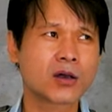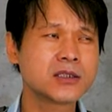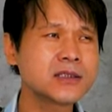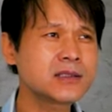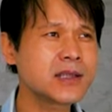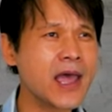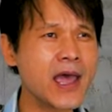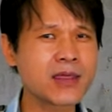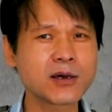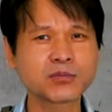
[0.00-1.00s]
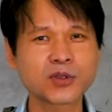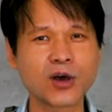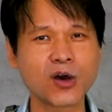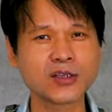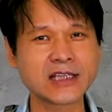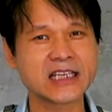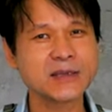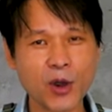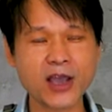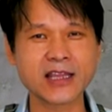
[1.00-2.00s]
그때서부터 이제
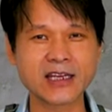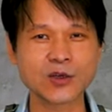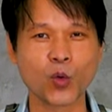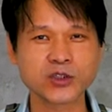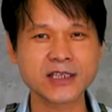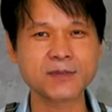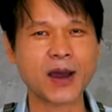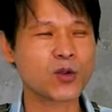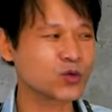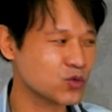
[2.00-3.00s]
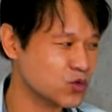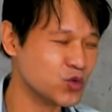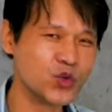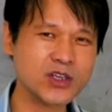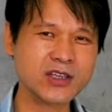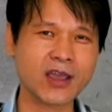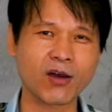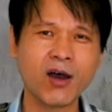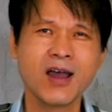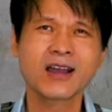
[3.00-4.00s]
입어야 되는 옷이 바로 트위드예요.